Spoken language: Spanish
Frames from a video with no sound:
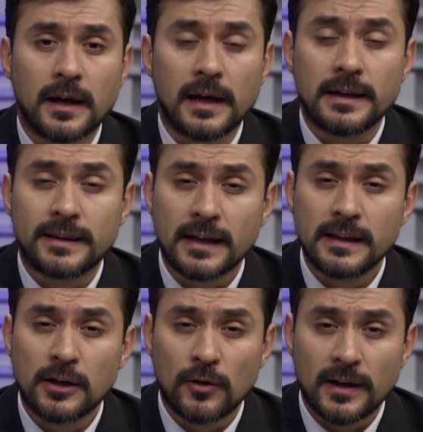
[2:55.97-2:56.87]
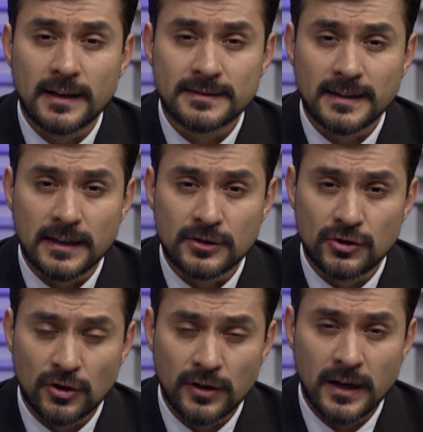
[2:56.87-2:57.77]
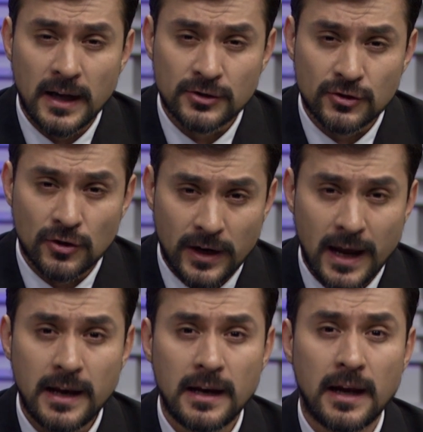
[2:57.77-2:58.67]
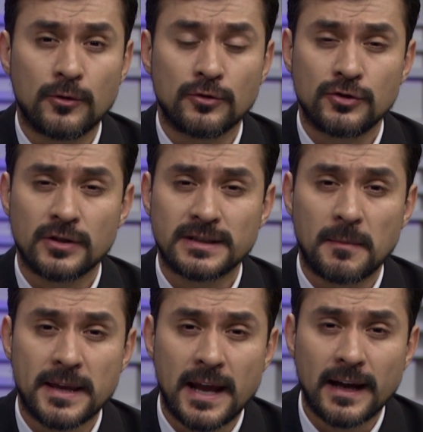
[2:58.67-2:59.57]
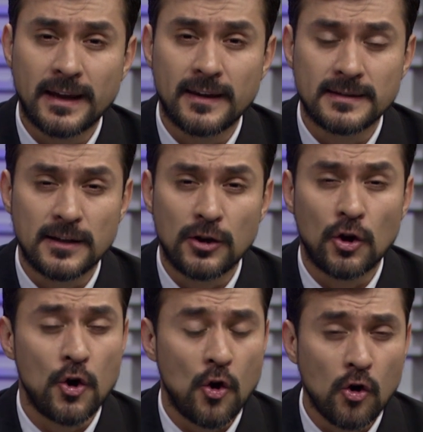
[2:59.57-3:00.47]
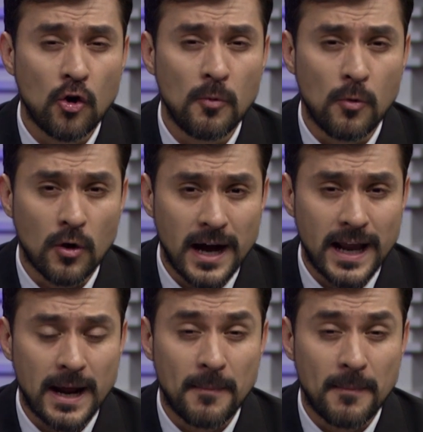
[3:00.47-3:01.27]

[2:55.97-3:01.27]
El técnico de la selección nacional anunció esta mañana que decidió no convocar a